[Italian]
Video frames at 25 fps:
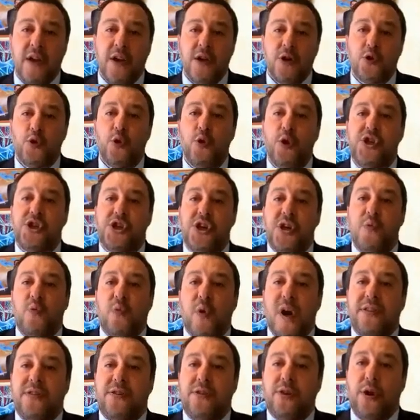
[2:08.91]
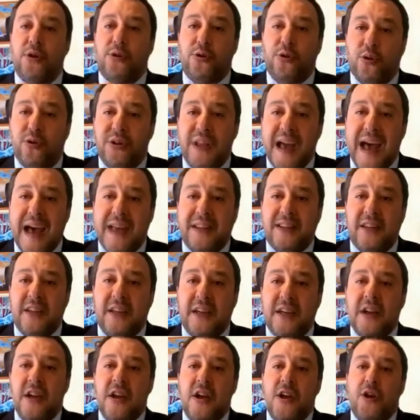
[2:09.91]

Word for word: sui 58 dati